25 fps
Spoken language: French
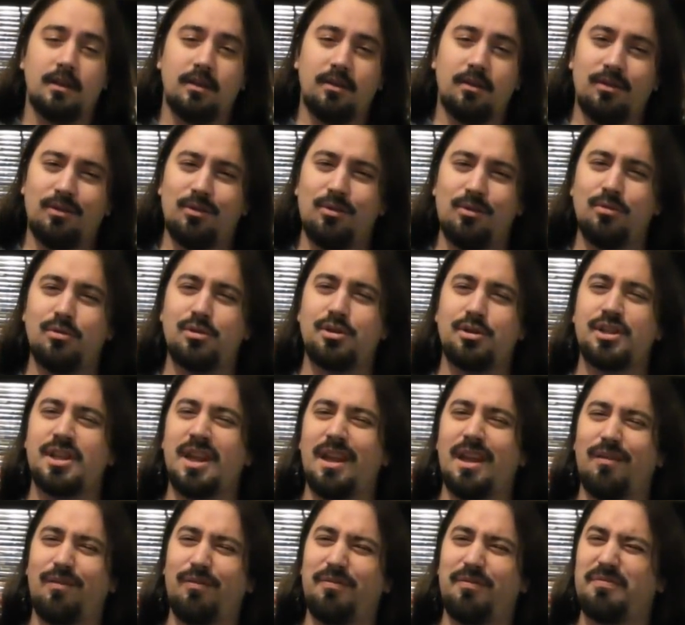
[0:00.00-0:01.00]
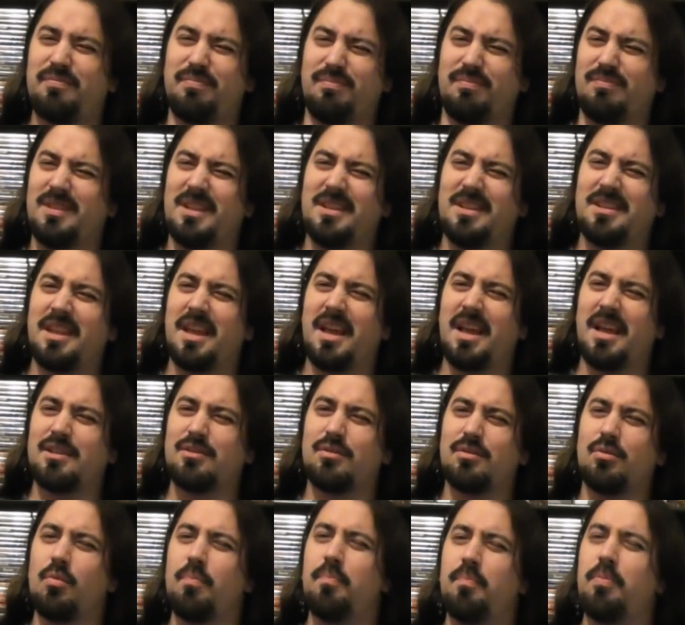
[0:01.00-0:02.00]
le chef des
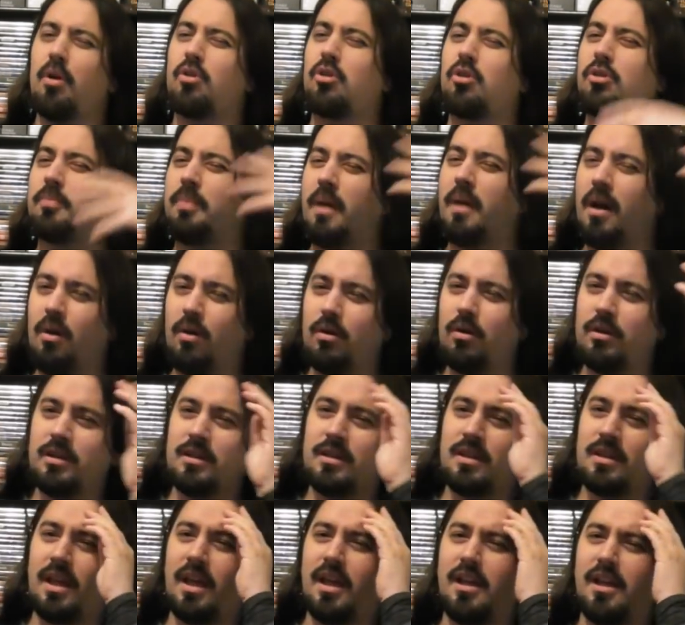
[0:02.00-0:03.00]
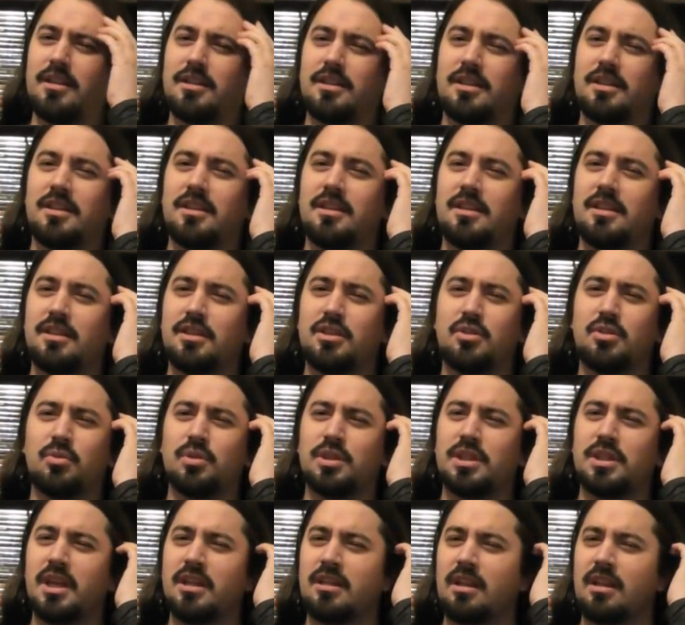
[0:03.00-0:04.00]
13, le porte-parole des 13 qui se
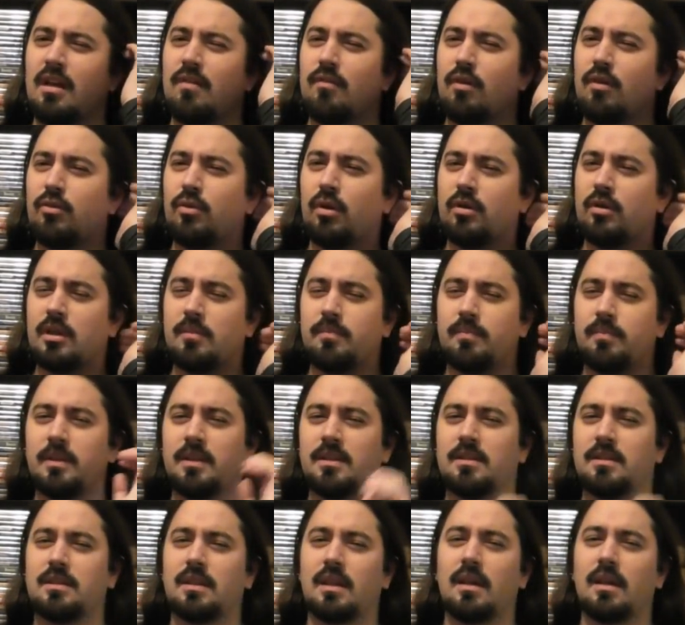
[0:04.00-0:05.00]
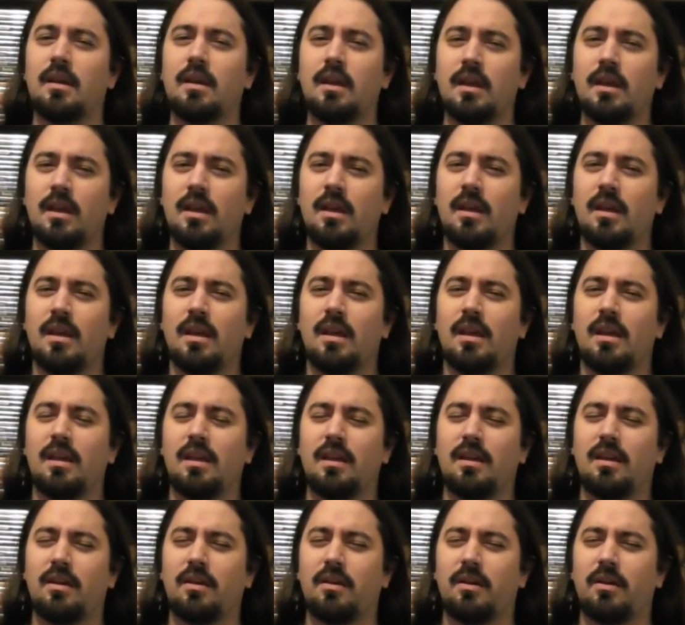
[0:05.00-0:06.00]
dit être un vendeur d'épices,
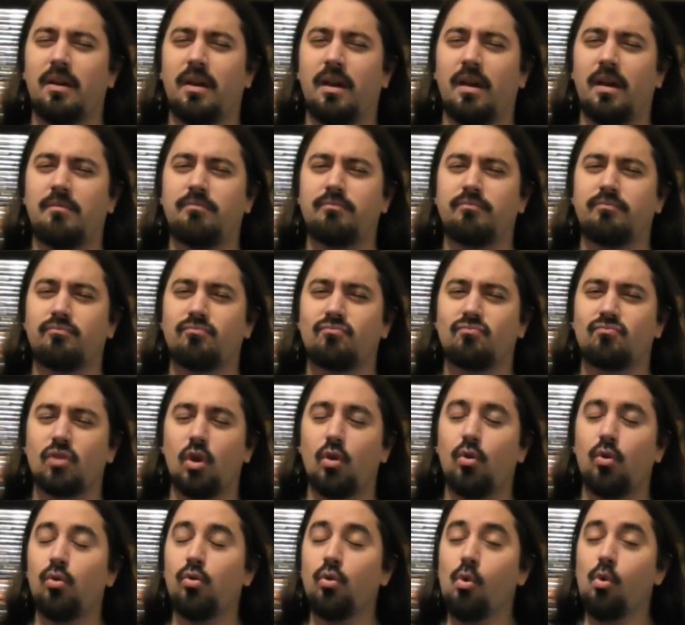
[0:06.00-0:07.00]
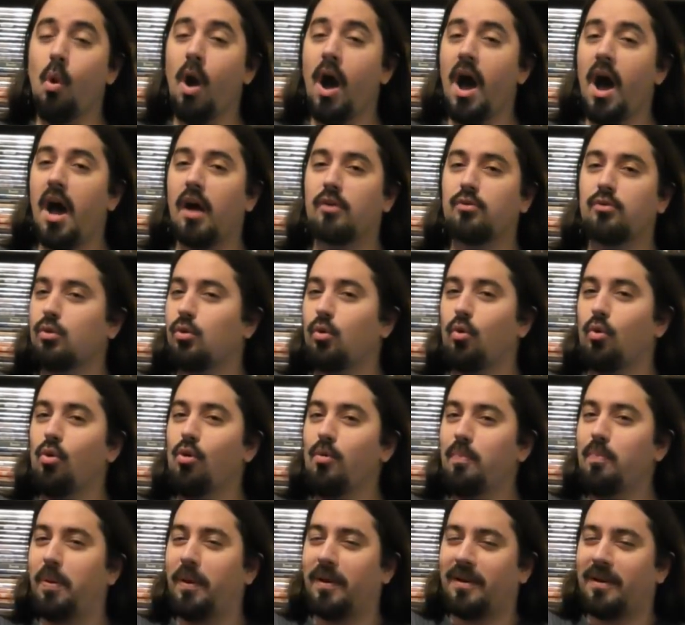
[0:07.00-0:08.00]
et euh, le noir du groupe,